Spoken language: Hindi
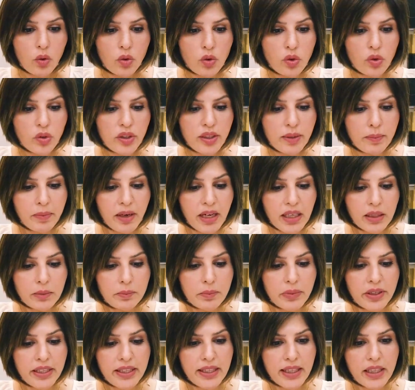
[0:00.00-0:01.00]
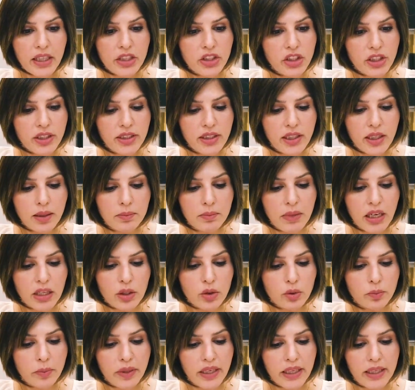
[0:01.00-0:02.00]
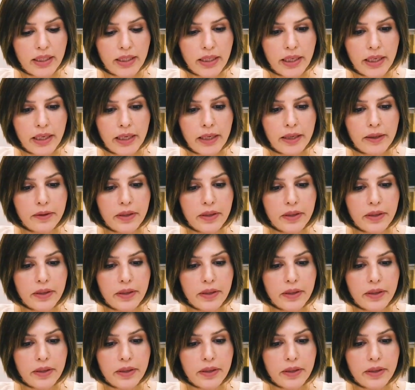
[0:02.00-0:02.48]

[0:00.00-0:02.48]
उनको ये बात बड़ी अच्छी तरह मालूम है कि